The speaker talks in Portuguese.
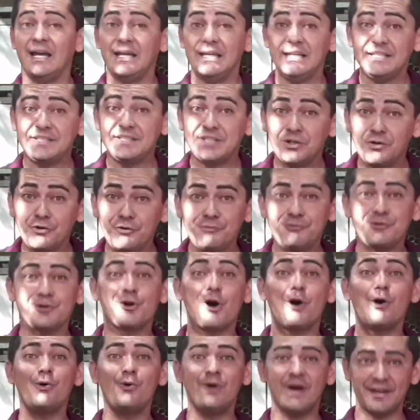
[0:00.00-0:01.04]
Então
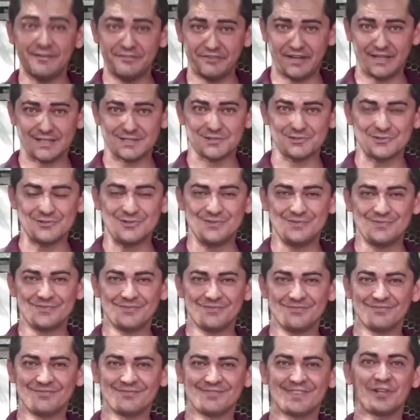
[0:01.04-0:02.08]
ficou o reverso.
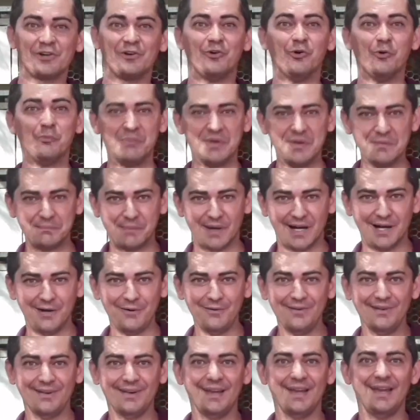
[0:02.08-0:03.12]
O
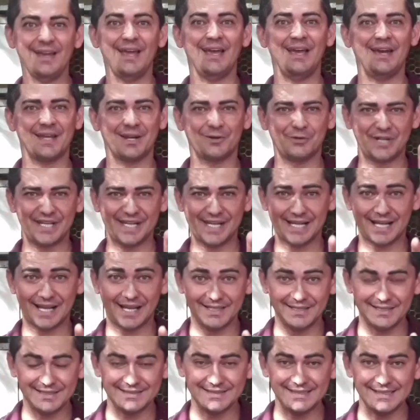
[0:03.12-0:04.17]
pimpão era a orelha
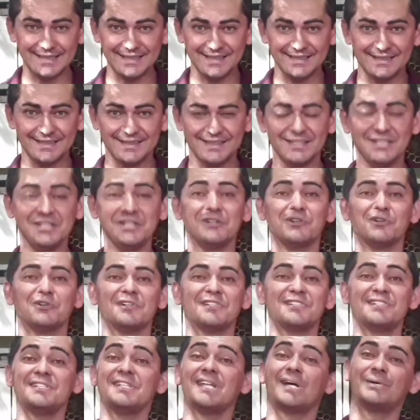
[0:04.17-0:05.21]
caída e
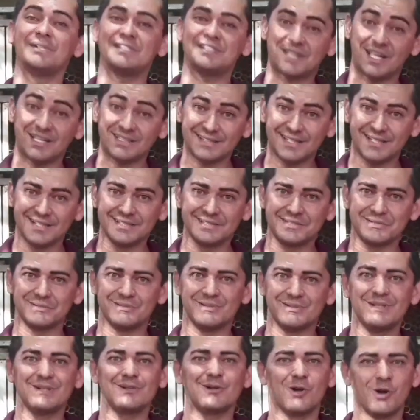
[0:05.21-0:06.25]
hoje não está tanto
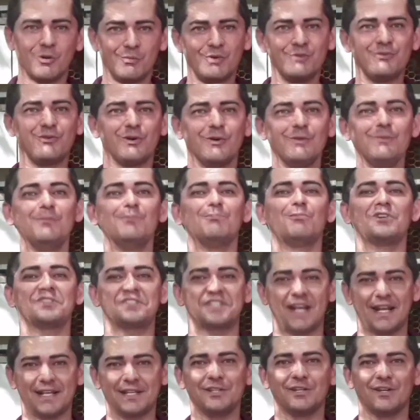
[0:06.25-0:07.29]
como vou
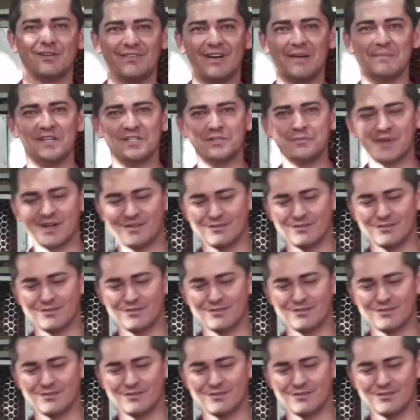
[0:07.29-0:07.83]
mostrar aqui novamente para